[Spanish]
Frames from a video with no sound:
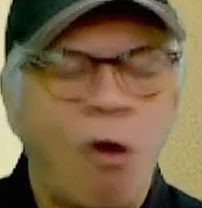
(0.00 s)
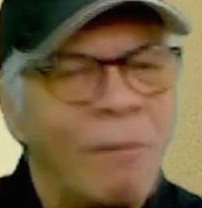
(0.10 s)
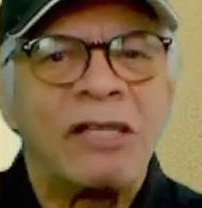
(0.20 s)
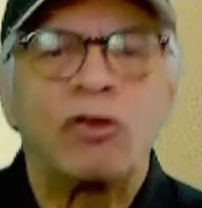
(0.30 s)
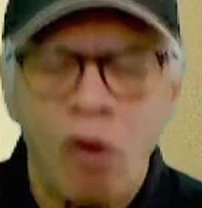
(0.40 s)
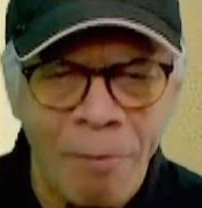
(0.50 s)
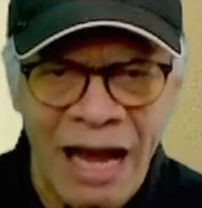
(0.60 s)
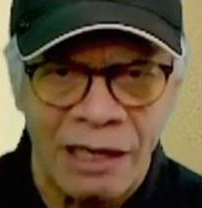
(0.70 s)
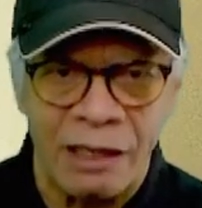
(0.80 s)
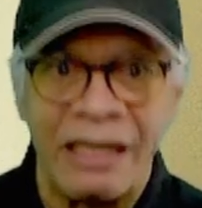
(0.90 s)
comenzó
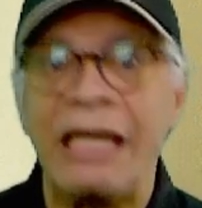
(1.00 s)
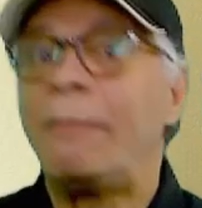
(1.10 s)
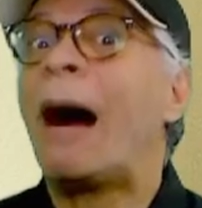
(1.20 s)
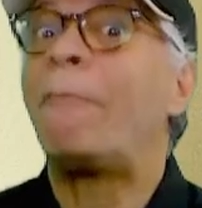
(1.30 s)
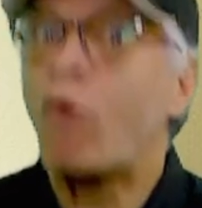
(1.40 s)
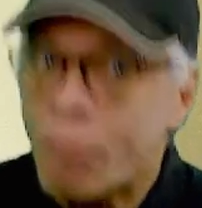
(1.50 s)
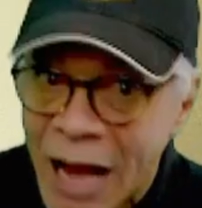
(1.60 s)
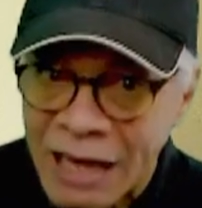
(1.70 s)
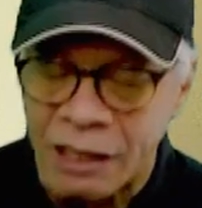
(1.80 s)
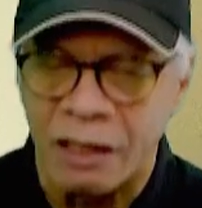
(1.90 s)
mal y va muy
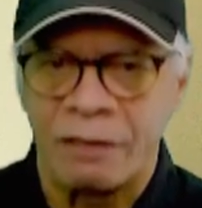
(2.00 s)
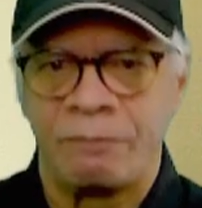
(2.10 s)
mal.